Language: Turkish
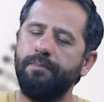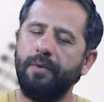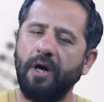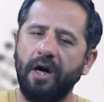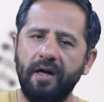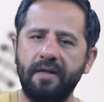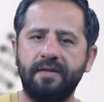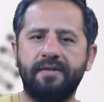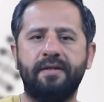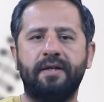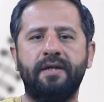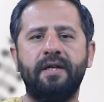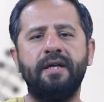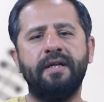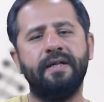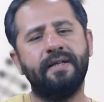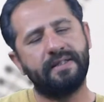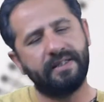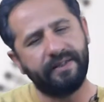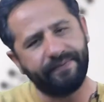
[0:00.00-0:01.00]
al
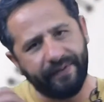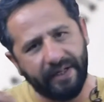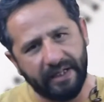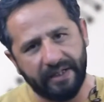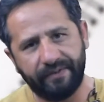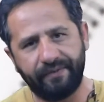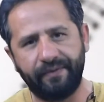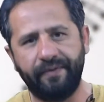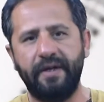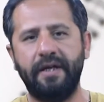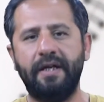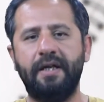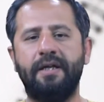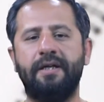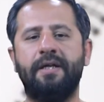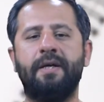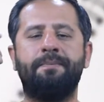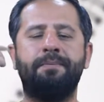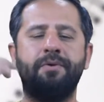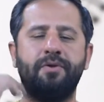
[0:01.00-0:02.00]
sana sıfat
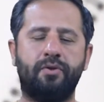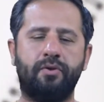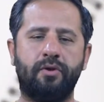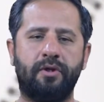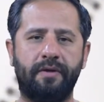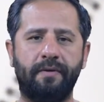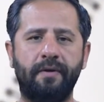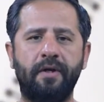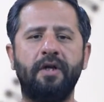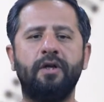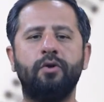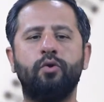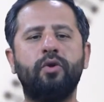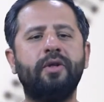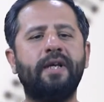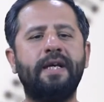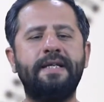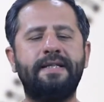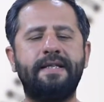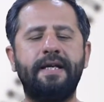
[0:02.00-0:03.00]
fiil yapısı.
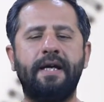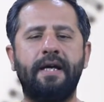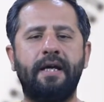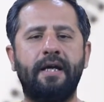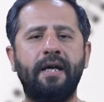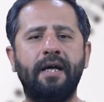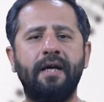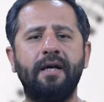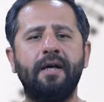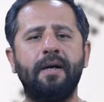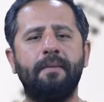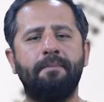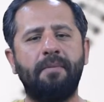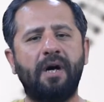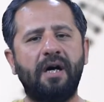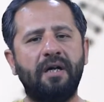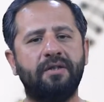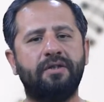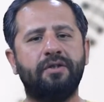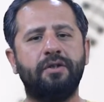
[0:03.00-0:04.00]
Dolayısıyla
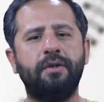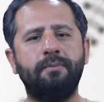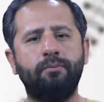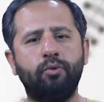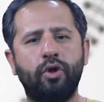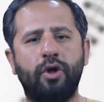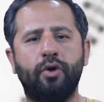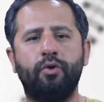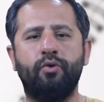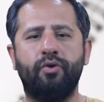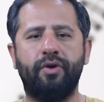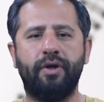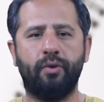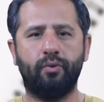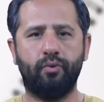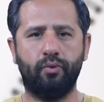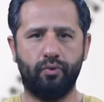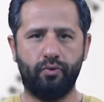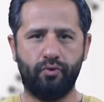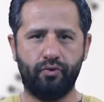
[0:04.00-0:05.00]
mantığını buna
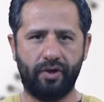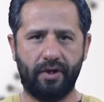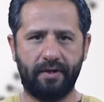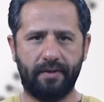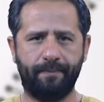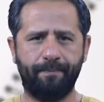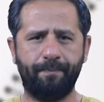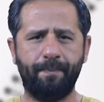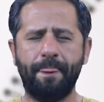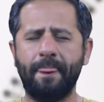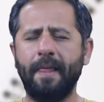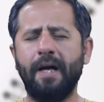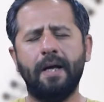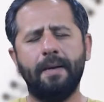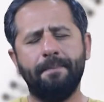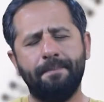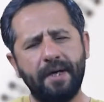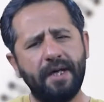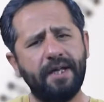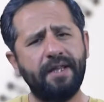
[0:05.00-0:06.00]
göre kuracağız.
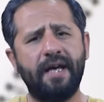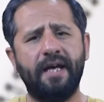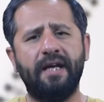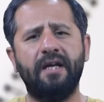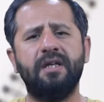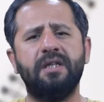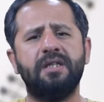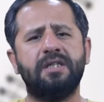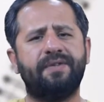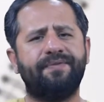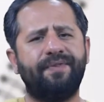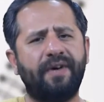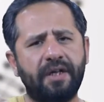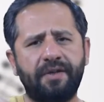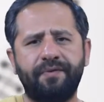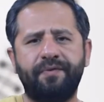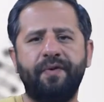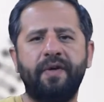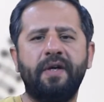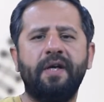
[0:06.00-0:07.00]
Bir de
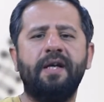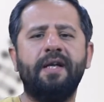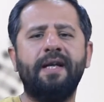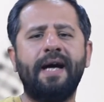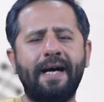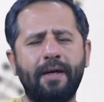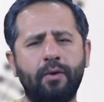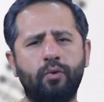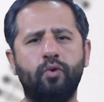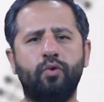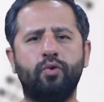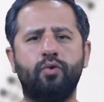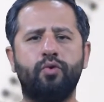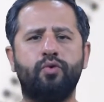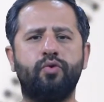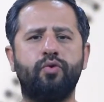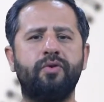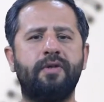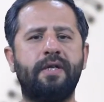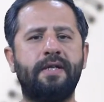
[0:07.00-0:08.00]
sıfat fiiller
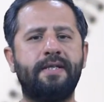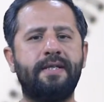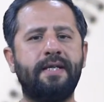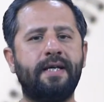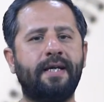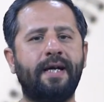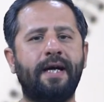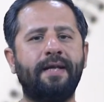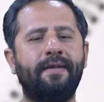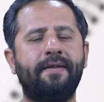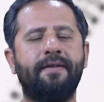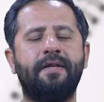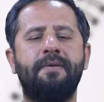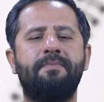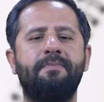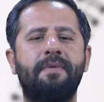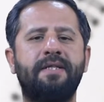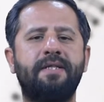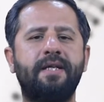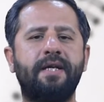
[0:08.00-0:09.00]
konusunda dikkat
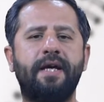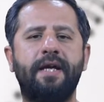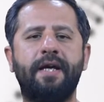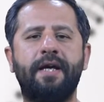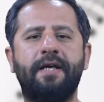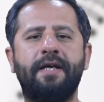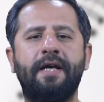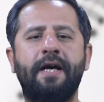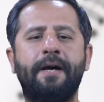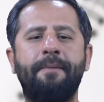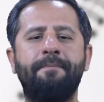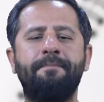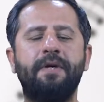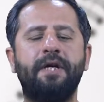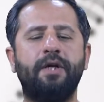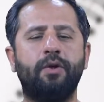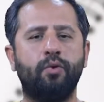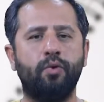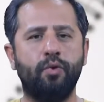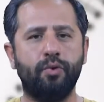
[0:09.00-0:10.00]
edilmesi gereken
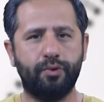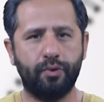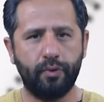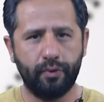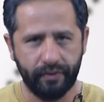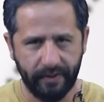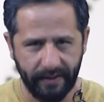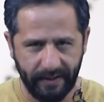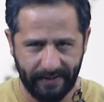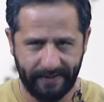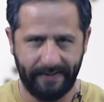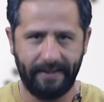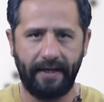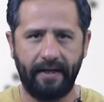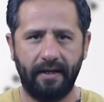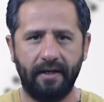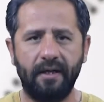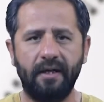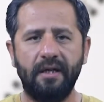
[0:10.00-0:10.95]
bir husus ise